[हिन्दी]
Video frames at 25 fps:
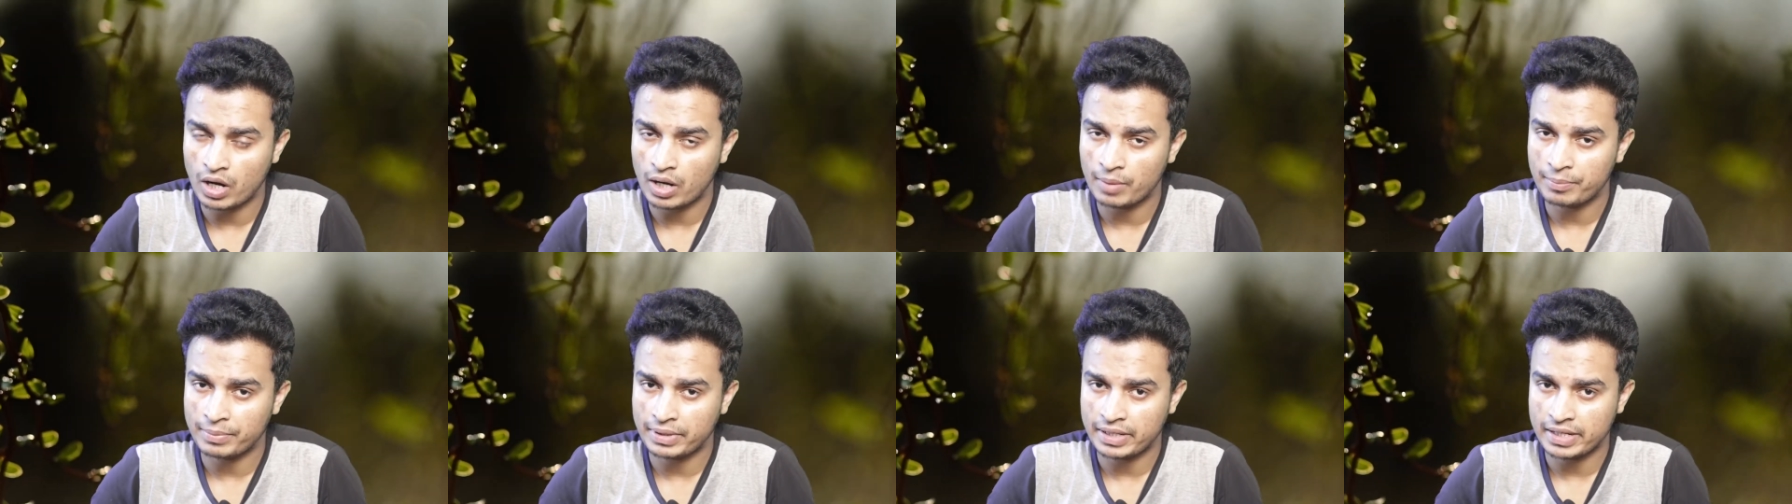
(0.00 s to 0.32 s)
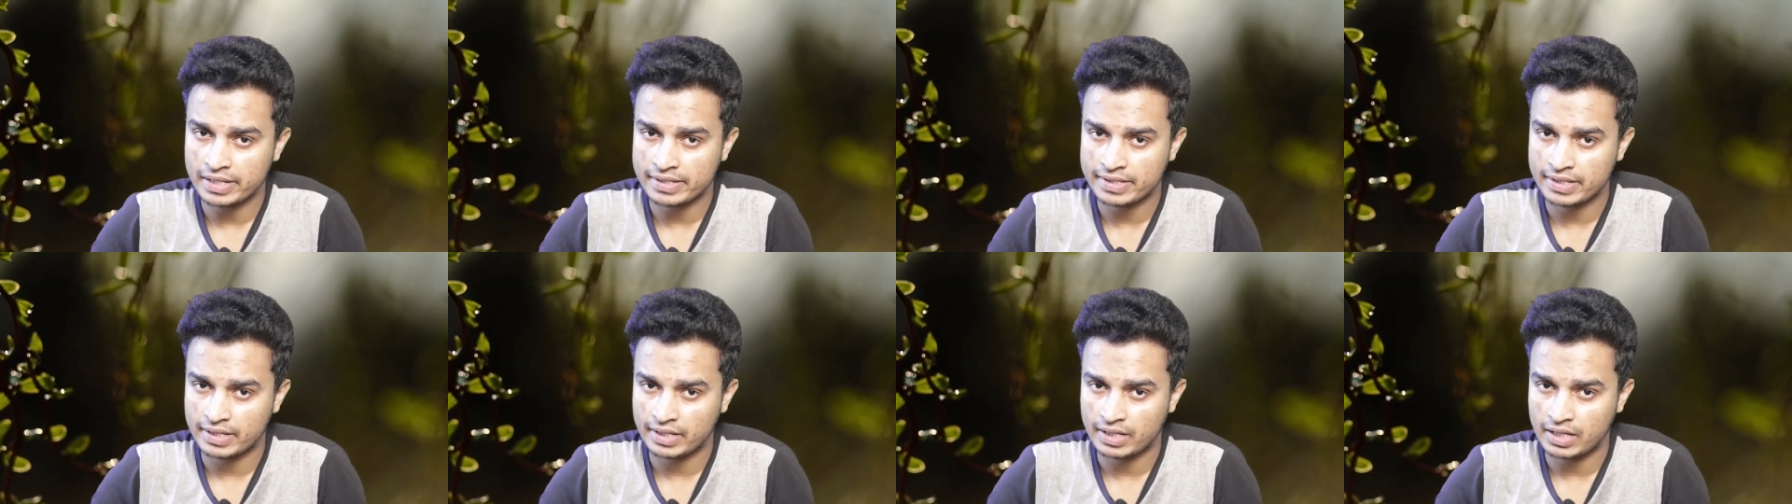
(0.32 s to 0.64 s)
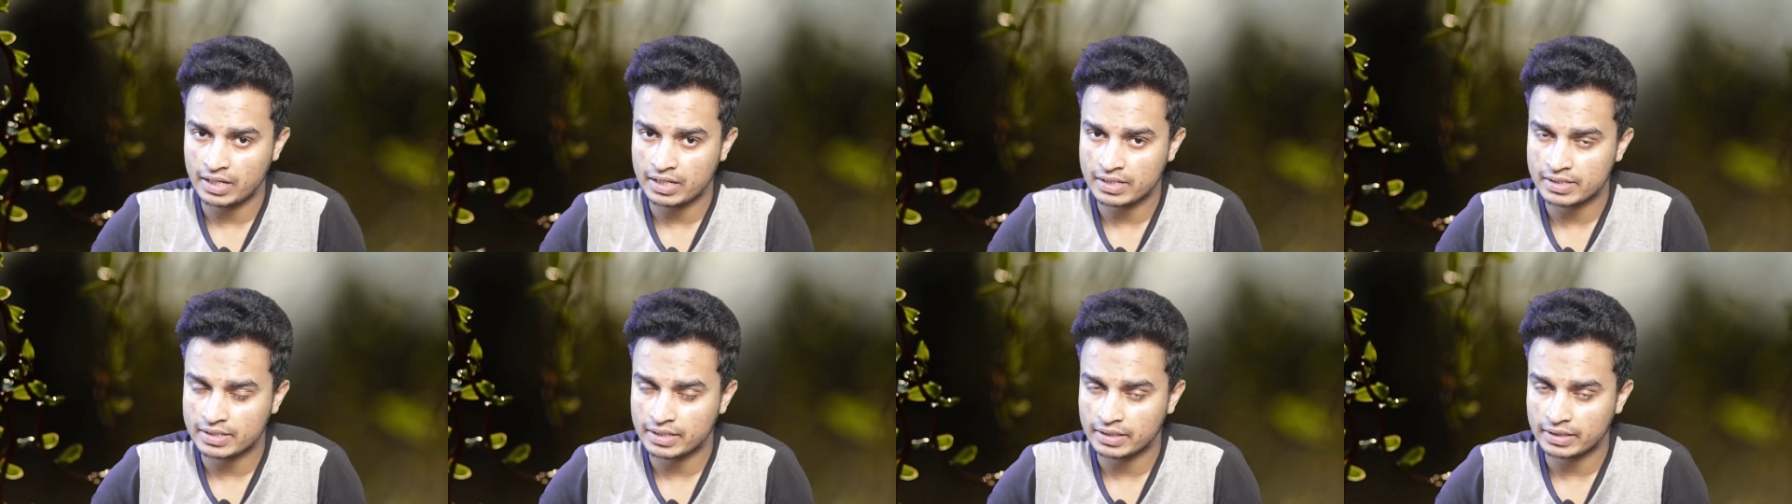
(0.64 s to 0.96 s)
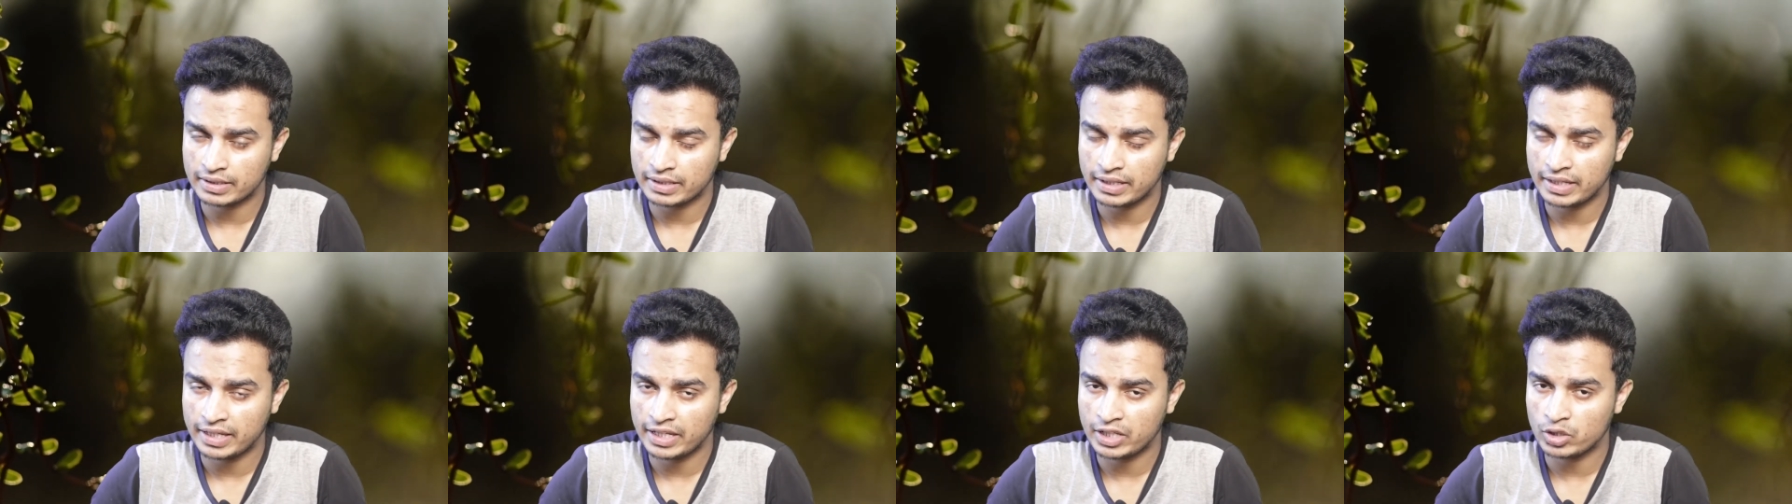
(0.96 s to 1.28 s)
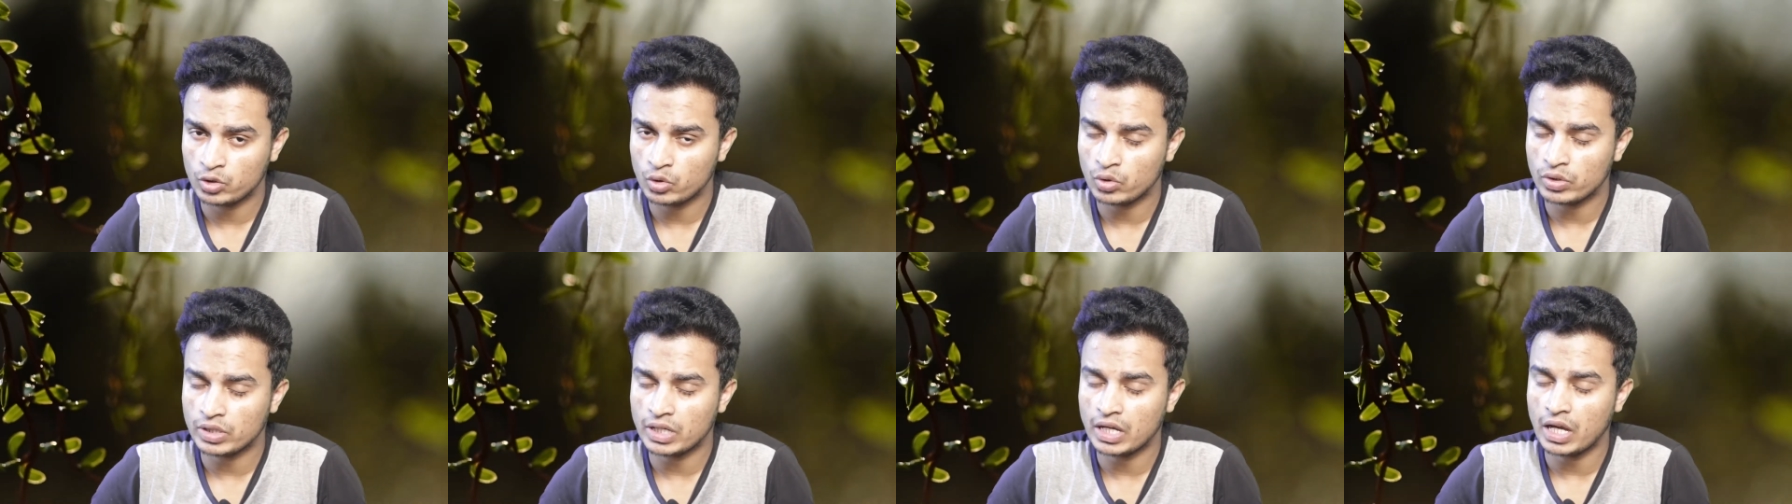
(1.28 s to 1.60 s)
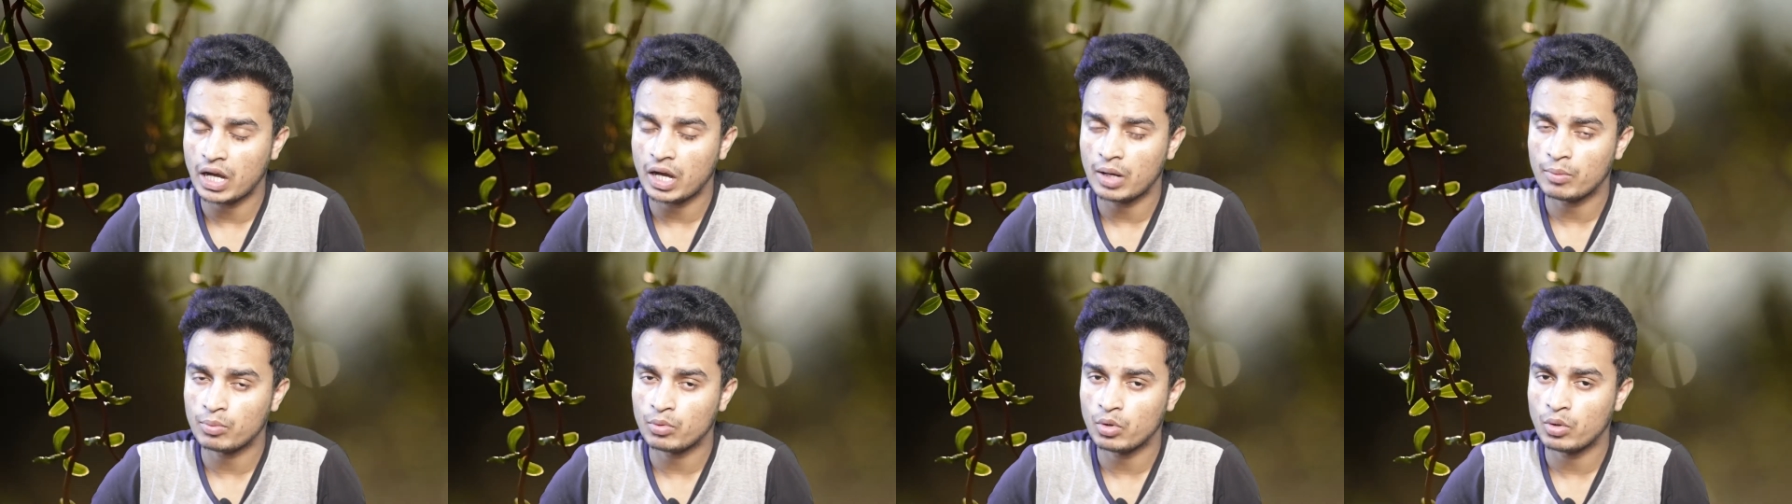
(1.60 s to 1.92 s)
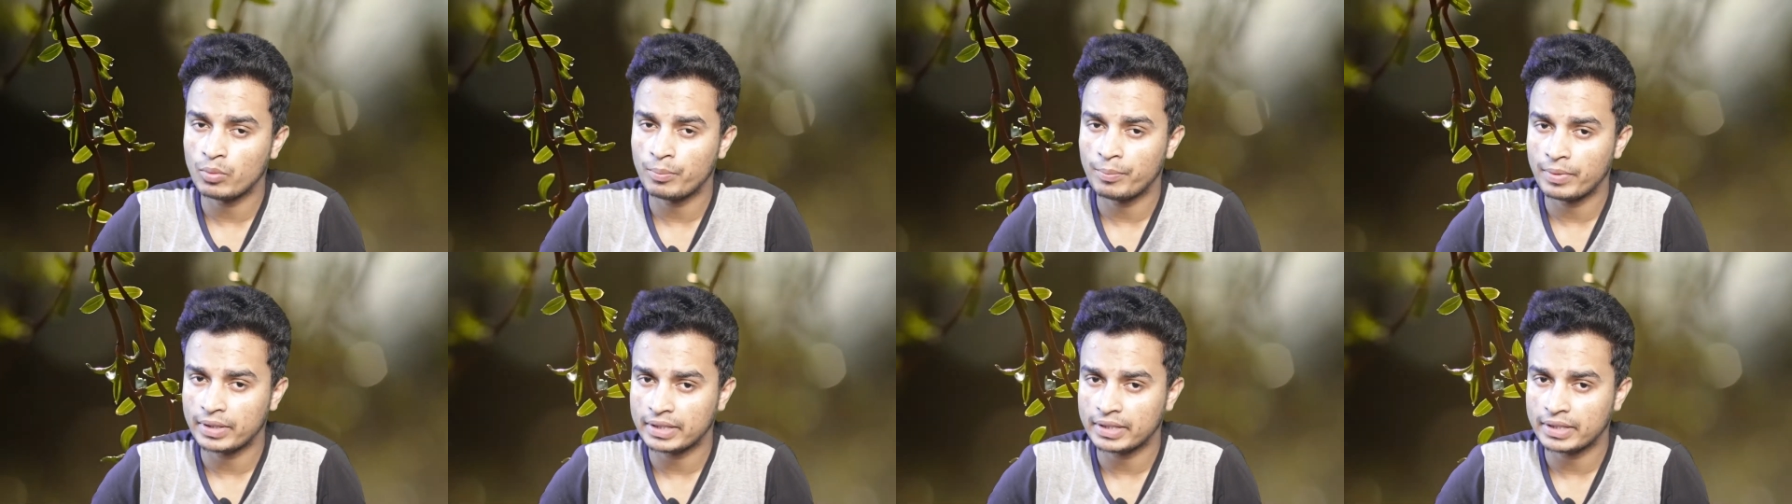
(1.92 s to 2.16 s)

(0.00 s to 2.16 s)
आप कैसे कर सकते हैं क्योंकि आपको